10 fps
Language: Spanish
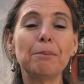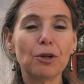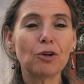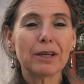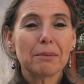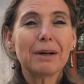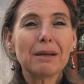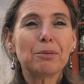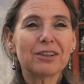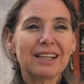pero lo que es más
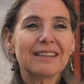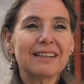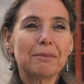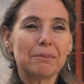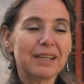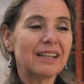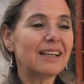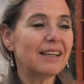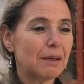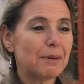importante
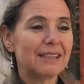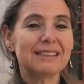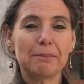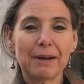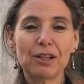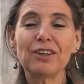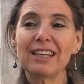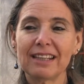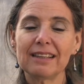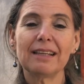también es que participaron
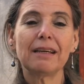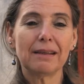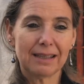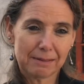gente